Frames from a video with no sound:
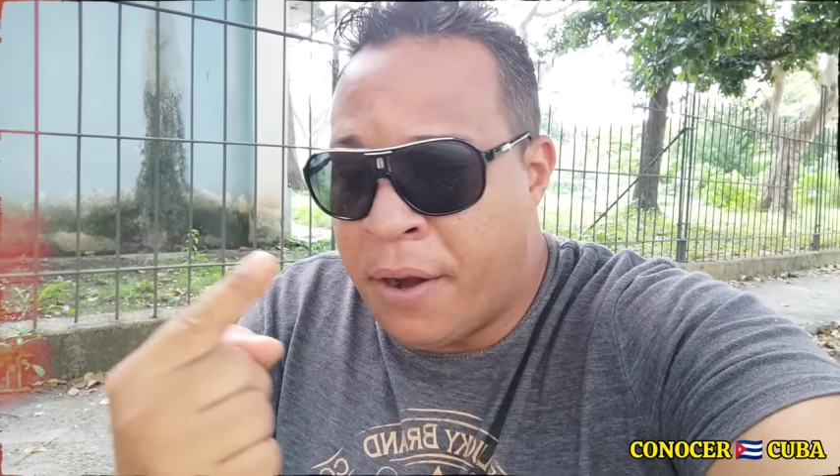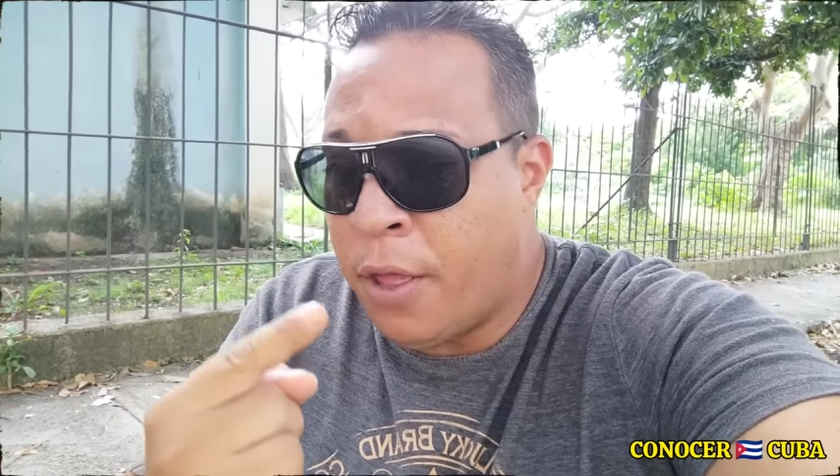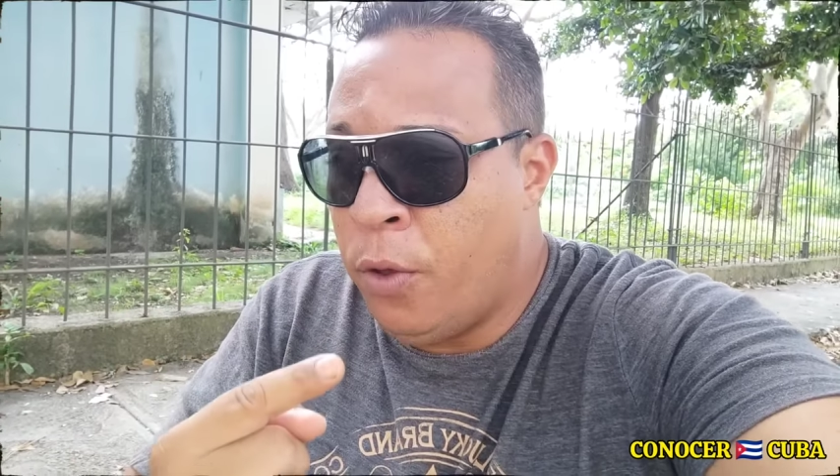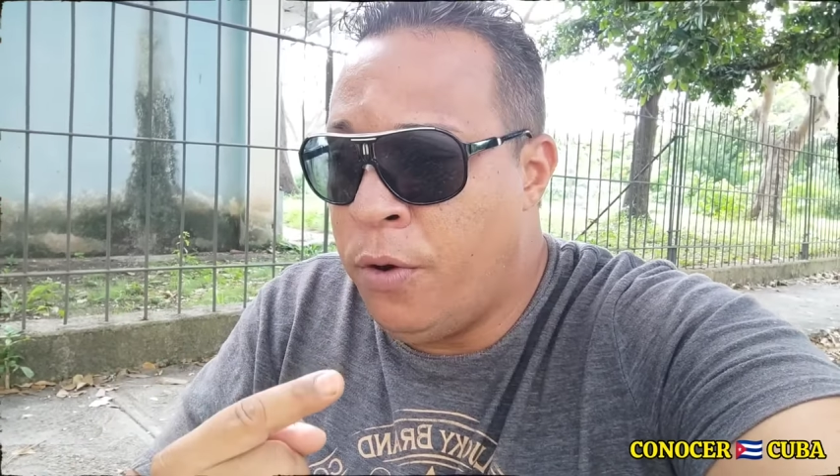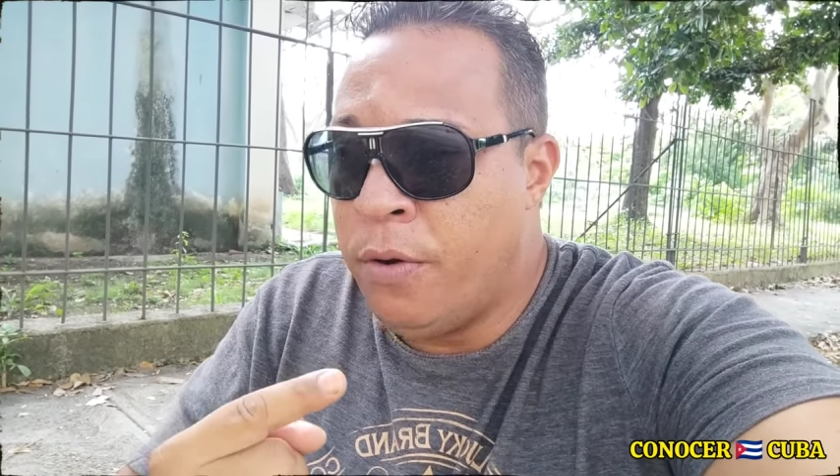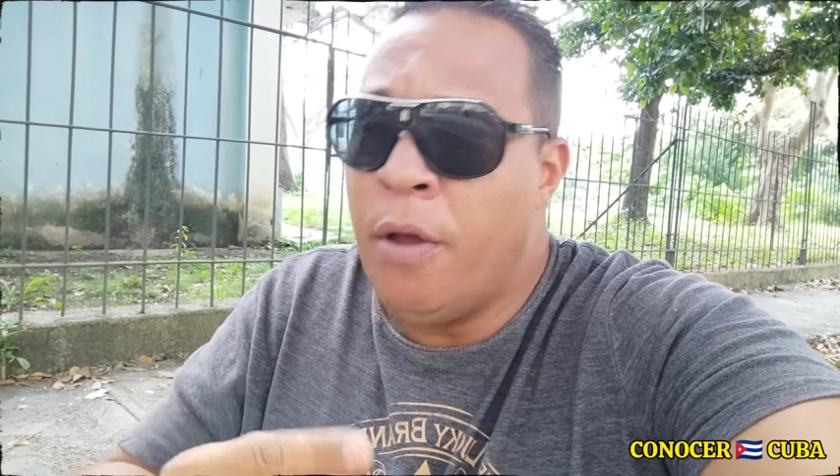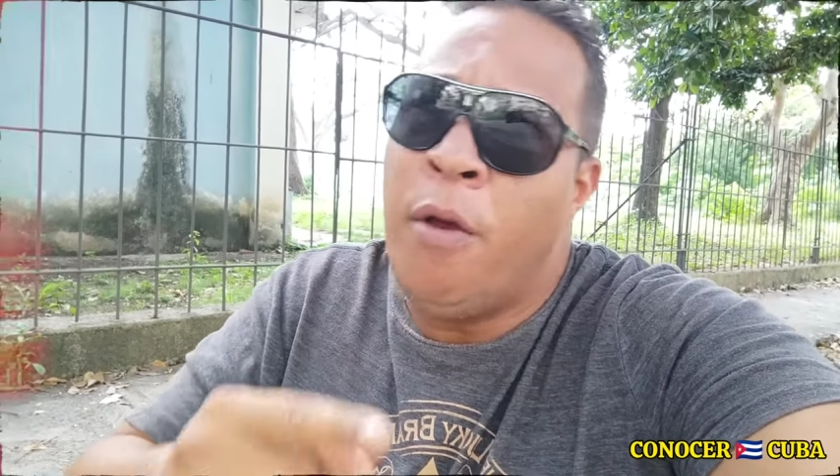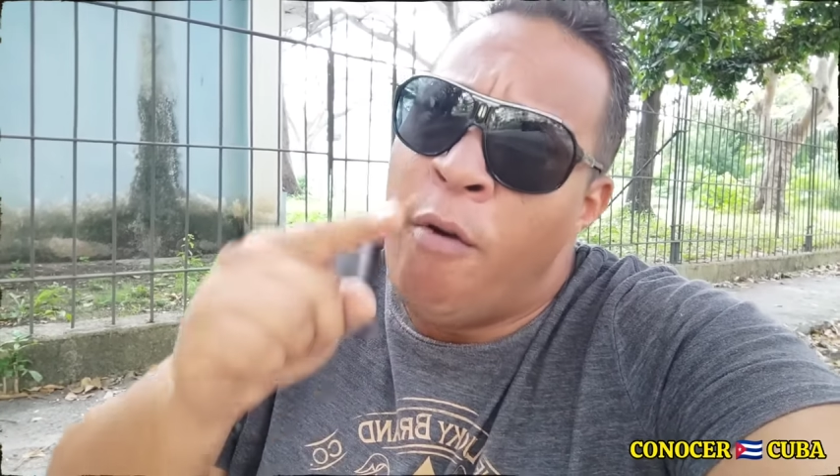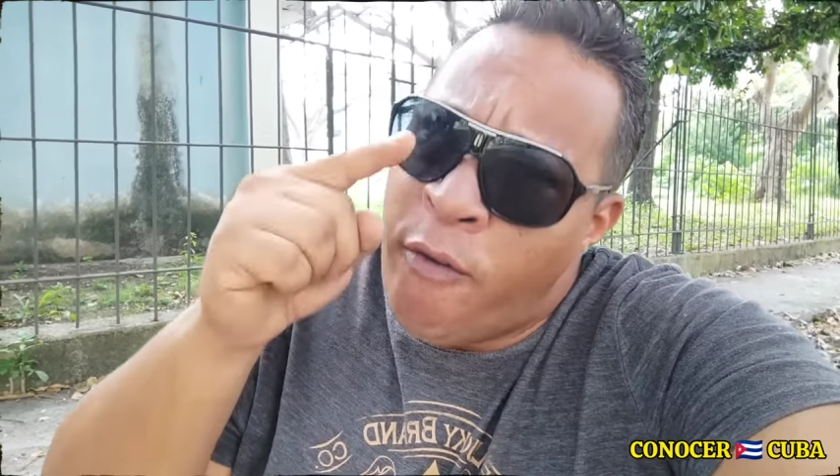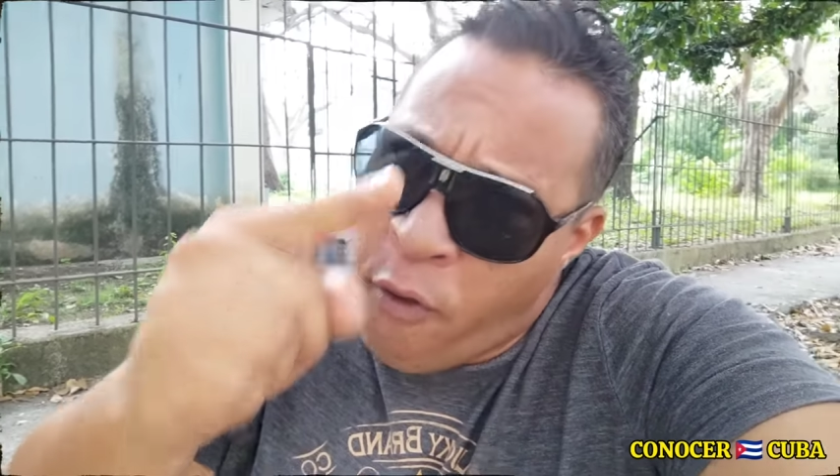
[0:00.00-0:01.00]
alrededor
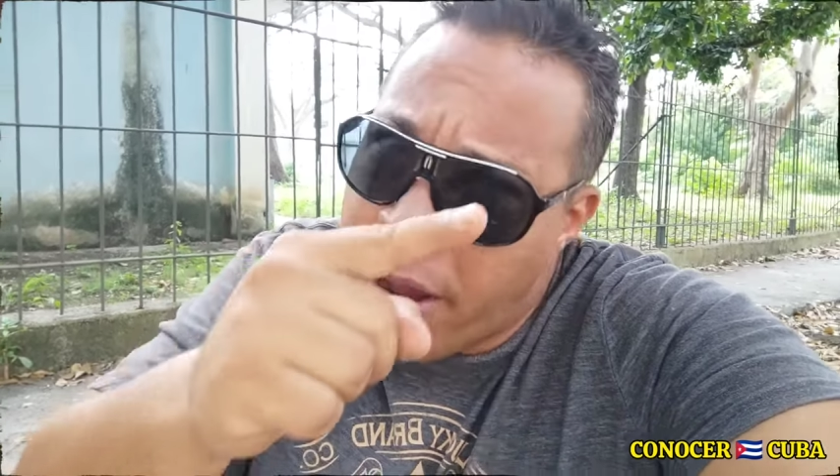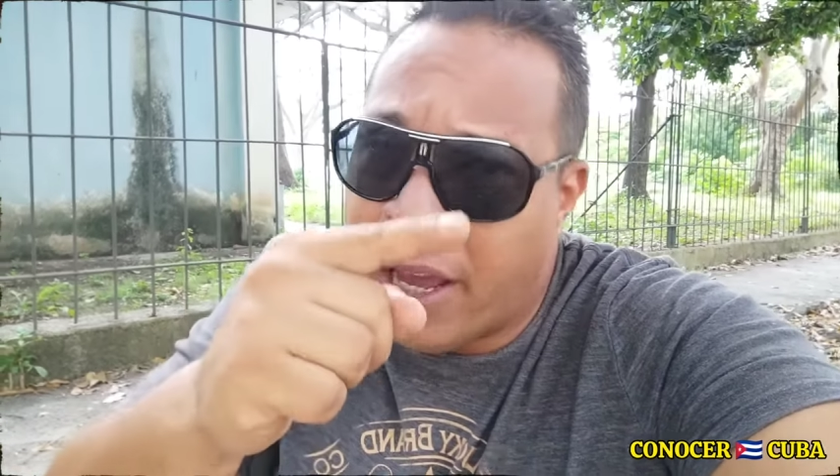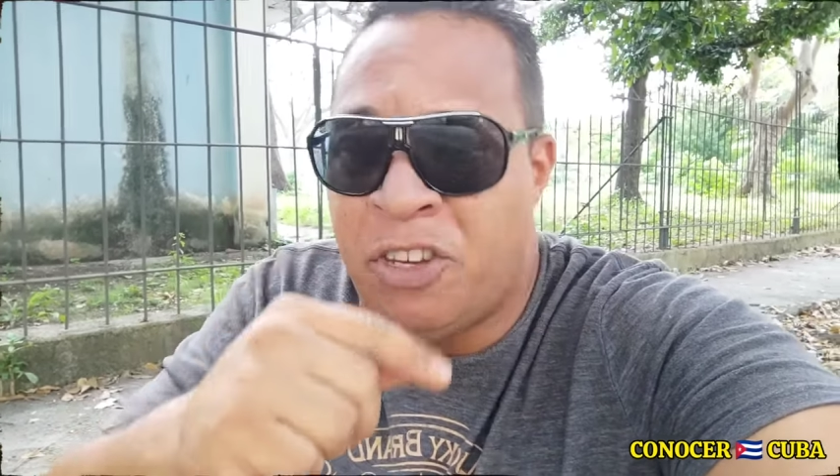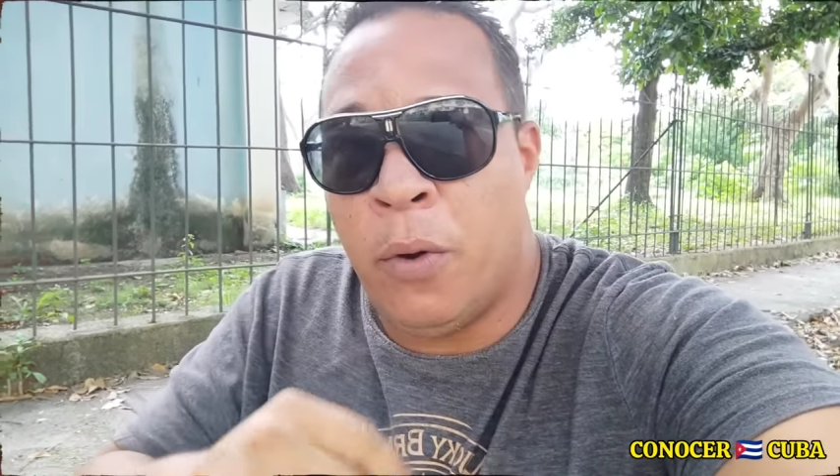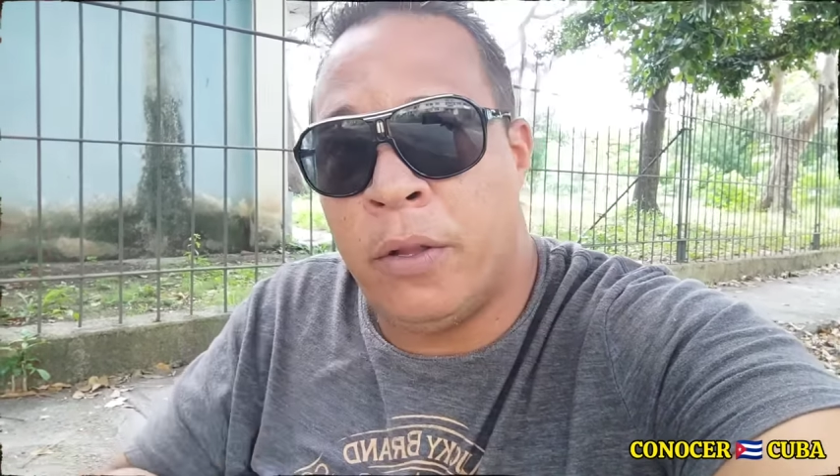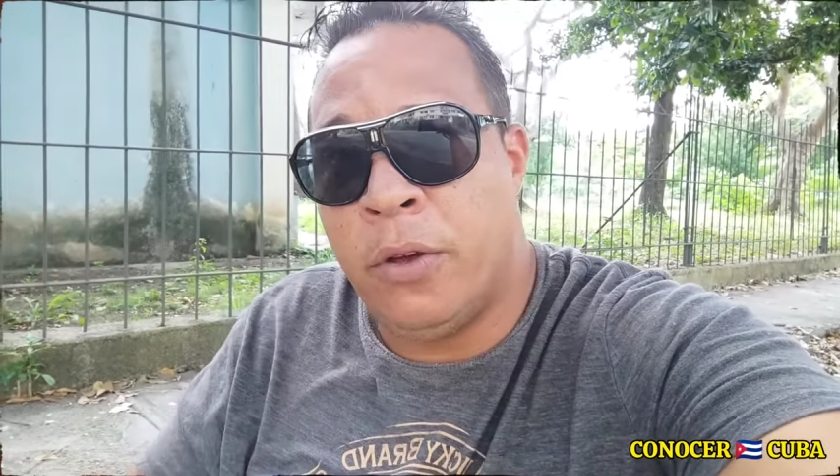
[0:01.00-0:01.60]
fue el que llegó